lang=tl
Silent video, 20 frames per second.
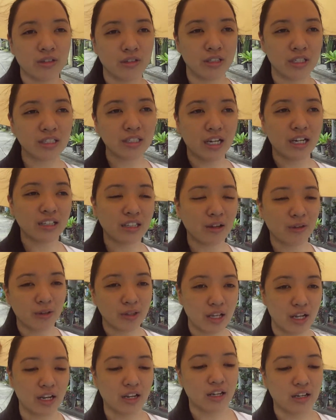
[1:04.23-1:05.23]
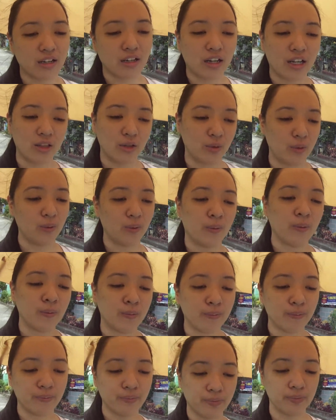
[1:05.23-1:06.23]
tapos nakita ko na lang, ano,
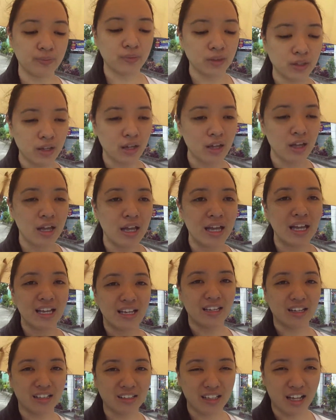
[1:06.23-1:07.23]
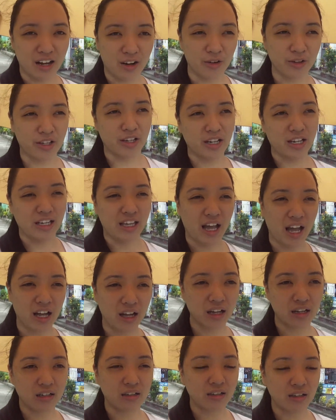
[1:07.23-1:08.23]
iyak na ako ng iyak.
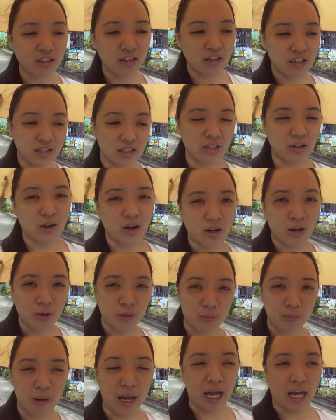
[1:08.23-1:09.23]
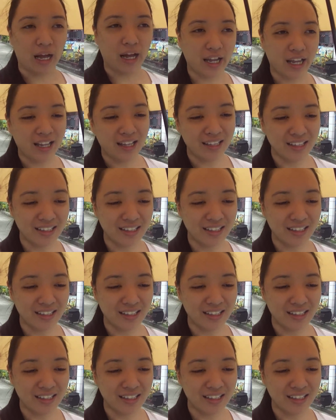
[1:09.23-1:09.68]
Hindi ko alam kung bakit.